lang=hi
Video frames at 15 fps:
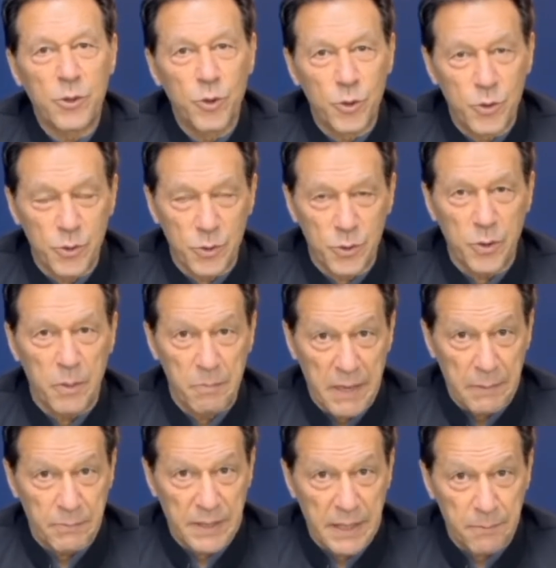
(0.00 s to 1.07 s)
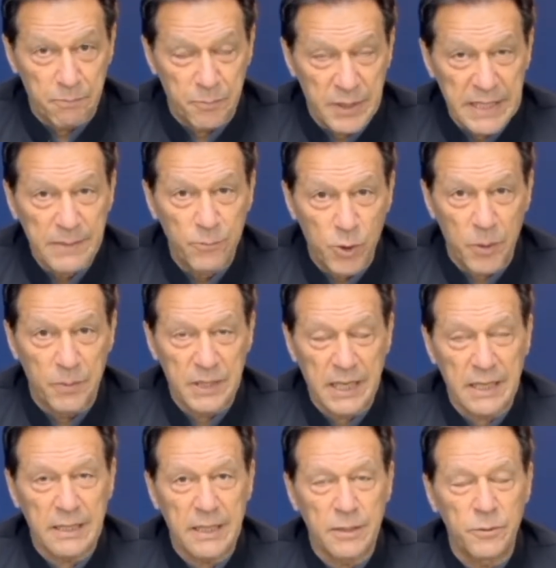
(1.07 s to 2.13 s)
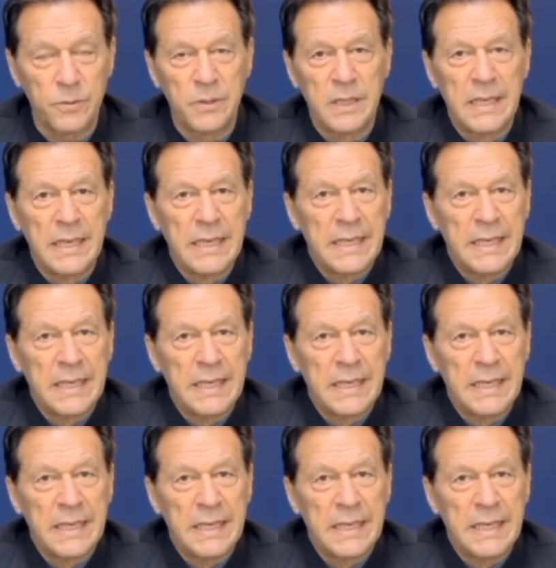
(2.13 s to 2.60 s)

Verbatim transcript: लोगों को मैं अपनी अब टीम को बताता हूँ